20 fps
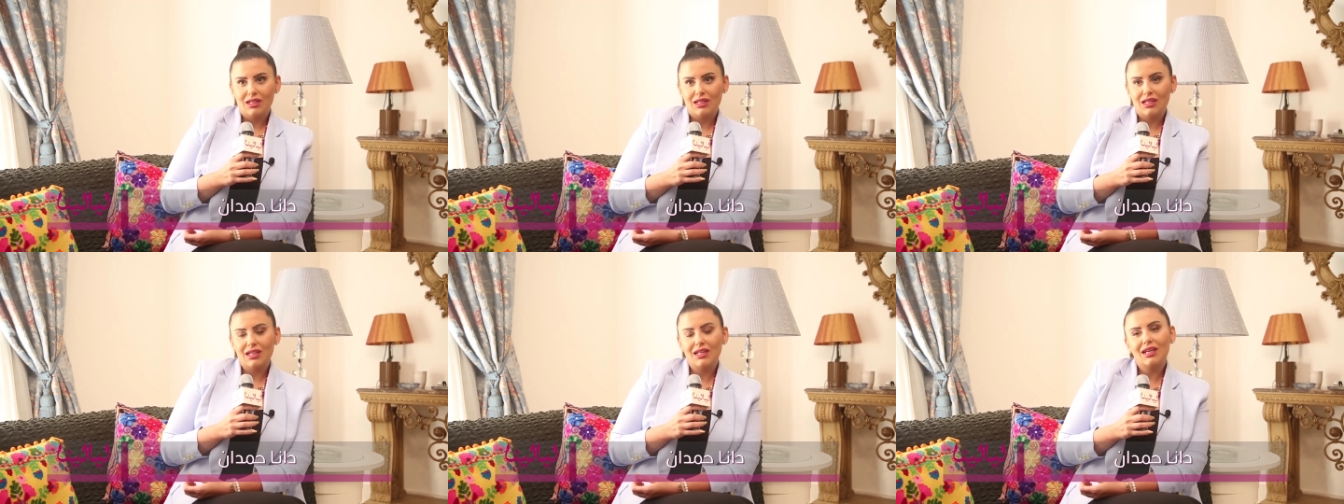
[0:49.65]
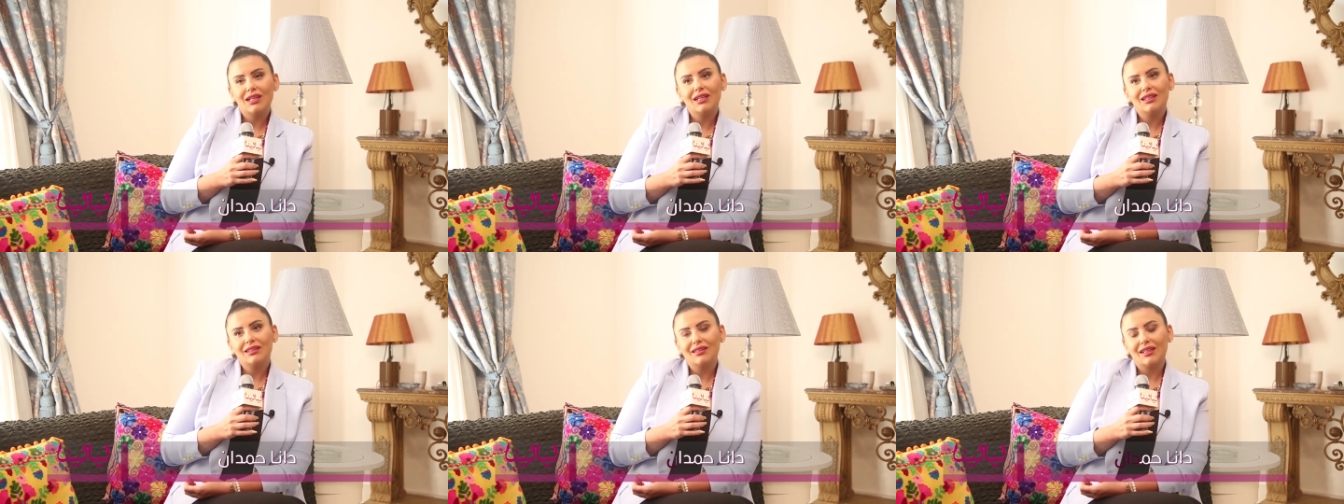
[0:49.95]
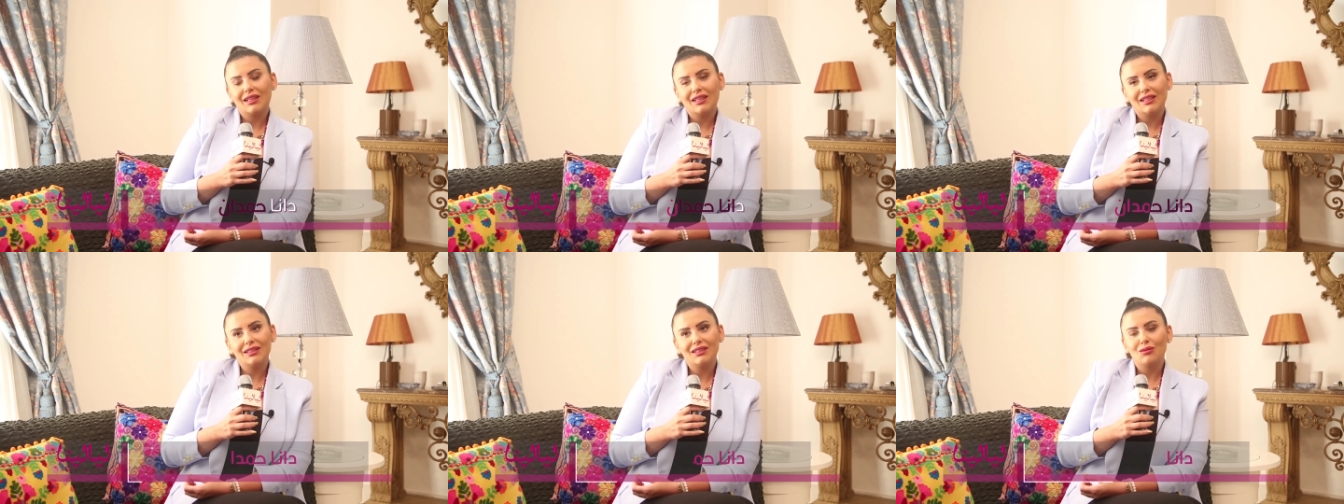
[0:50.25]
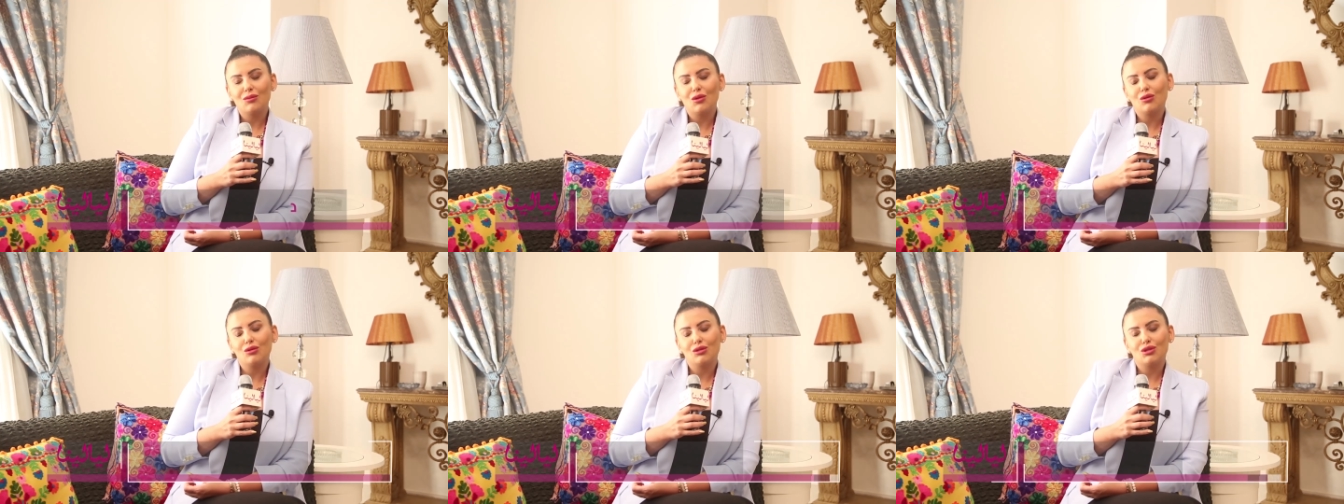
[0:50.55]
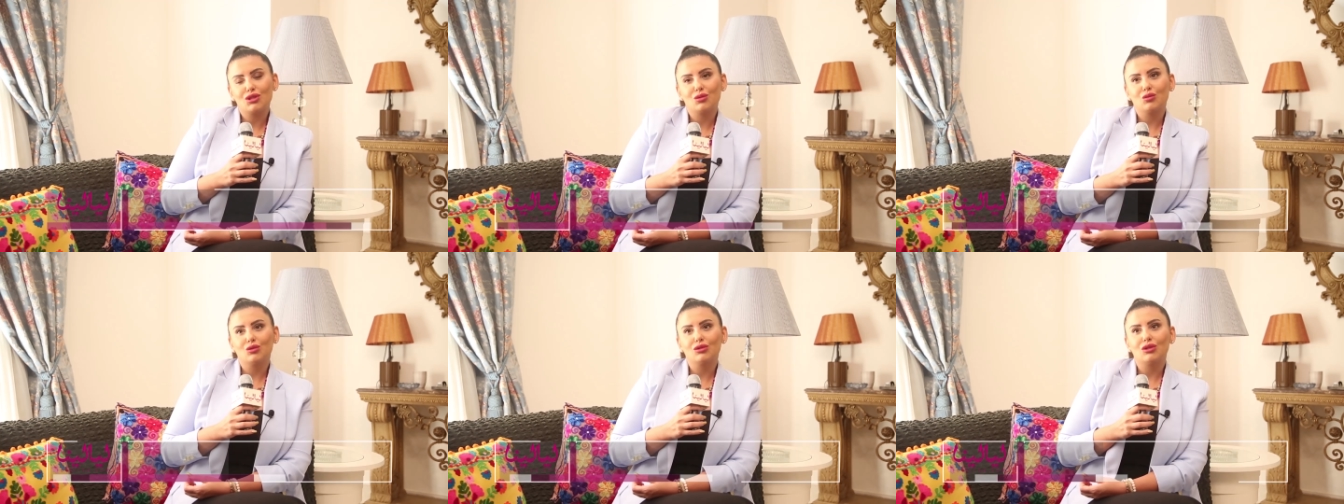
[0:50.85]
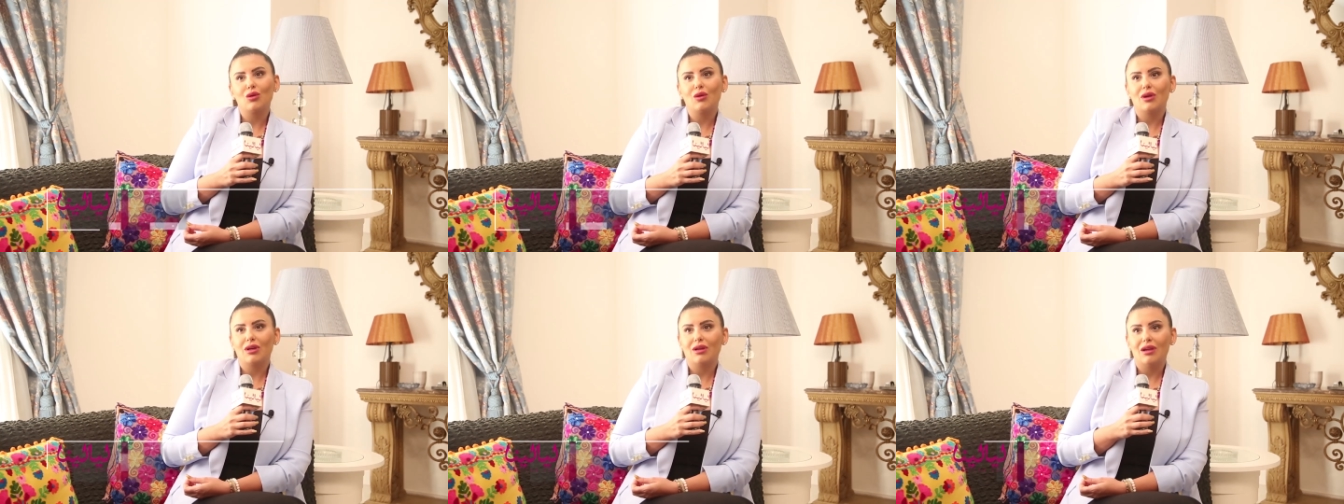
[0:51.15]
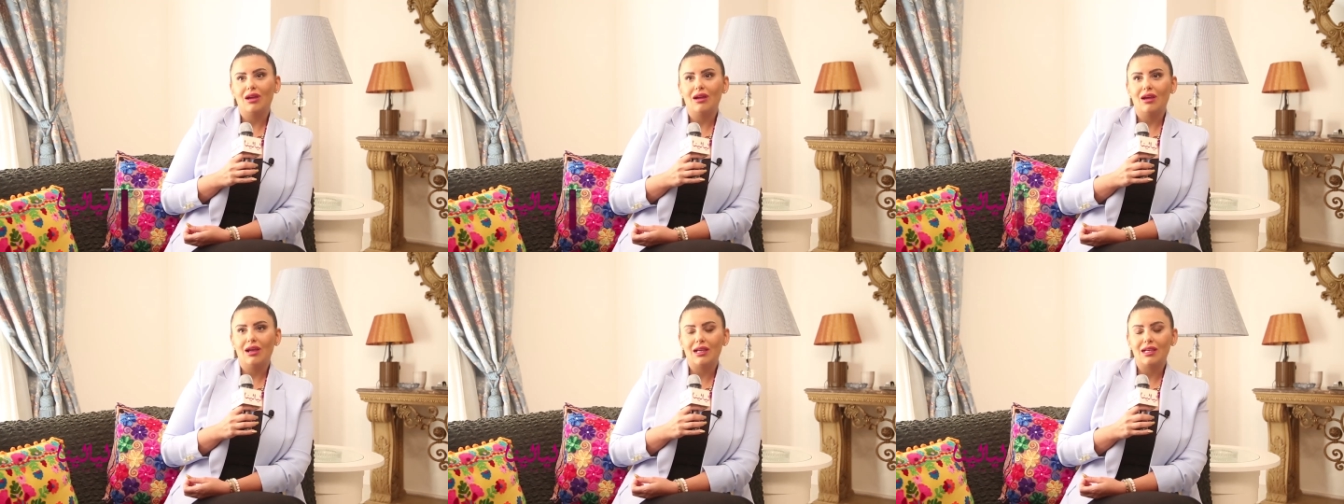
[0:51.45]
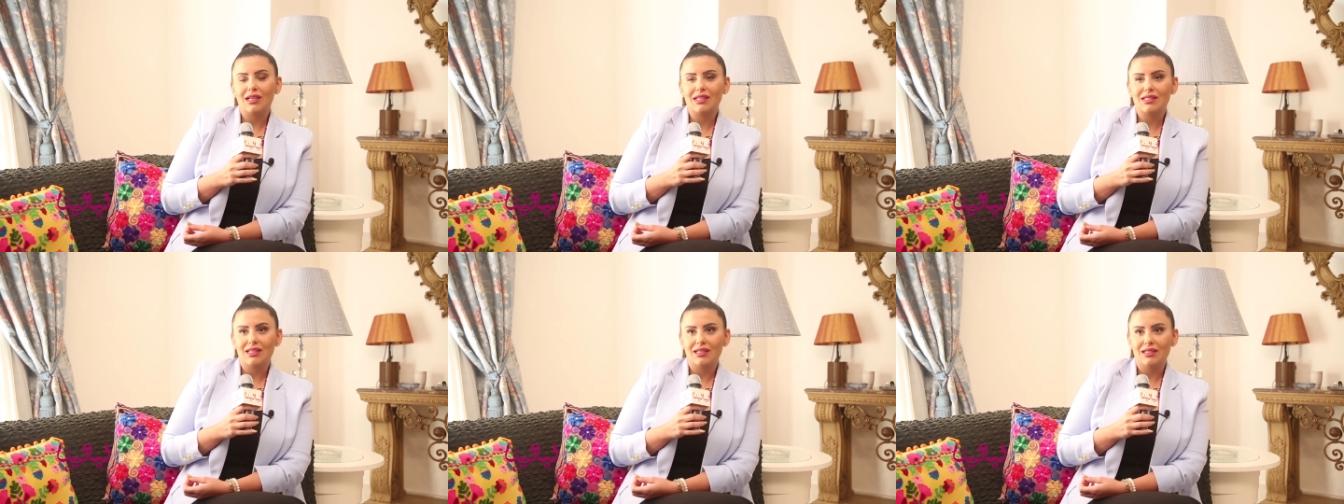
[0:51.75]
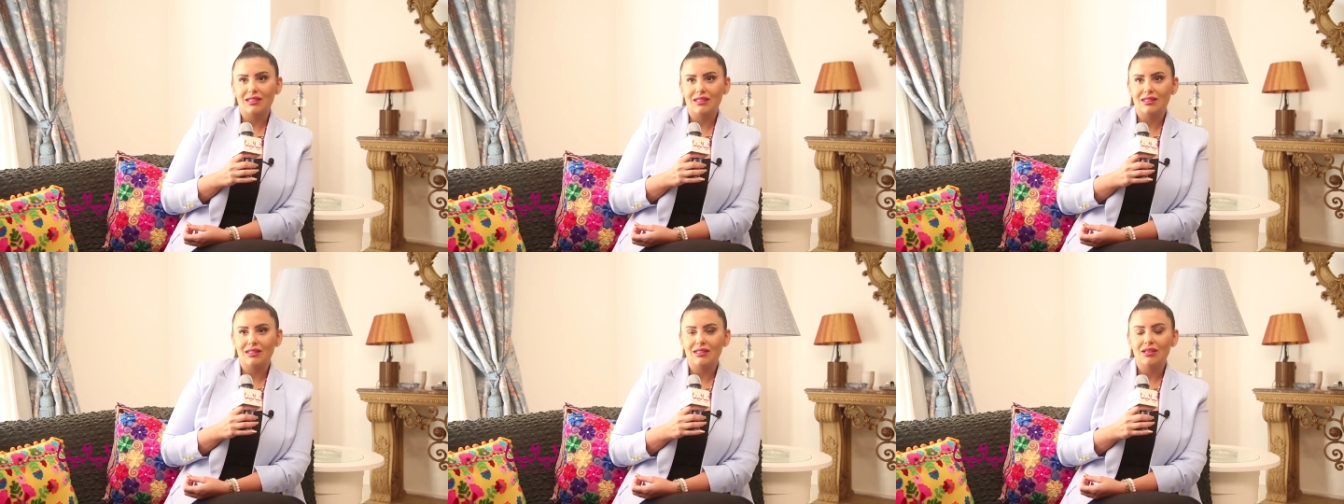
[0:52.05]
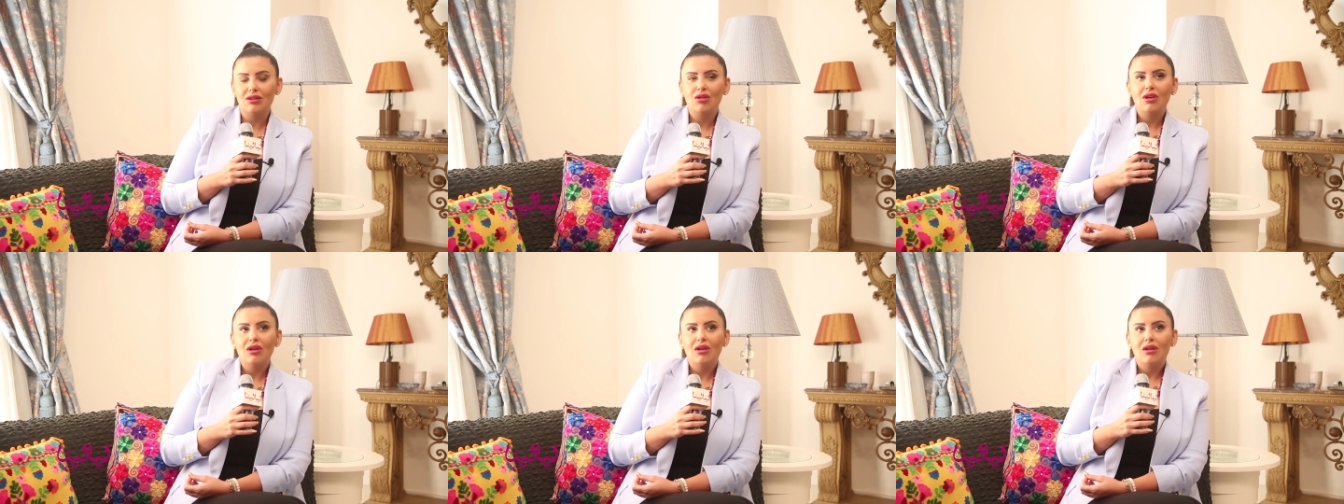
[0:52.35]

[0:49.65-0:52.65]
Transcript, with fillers: يعني انا اتخذت ما كنتش متوقعه حاجه زي دي